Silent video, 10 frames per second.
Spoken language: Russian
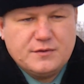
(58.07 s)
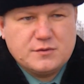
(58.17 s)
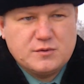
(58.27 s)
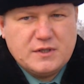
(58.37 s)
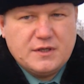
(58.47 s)

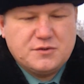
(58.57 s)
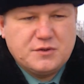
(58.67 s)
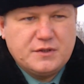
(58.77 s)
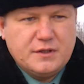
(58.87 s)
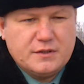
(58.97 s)

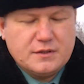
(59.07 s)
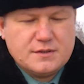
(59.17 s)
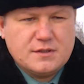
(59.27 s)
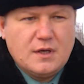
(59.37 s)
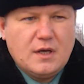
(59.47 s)
осуществляющих
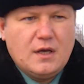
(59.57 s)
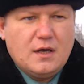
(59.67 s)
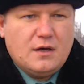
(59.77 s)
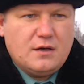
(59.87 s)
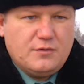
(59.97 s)
деятельность
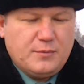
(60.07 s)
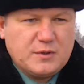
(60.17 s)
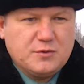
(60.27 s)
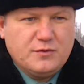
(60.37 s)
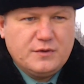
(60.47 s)
э, в
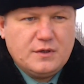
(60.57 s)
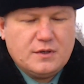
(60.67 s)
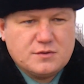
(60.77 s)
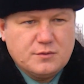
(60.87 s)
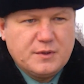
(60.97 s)
портовой
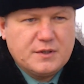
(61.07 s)
особой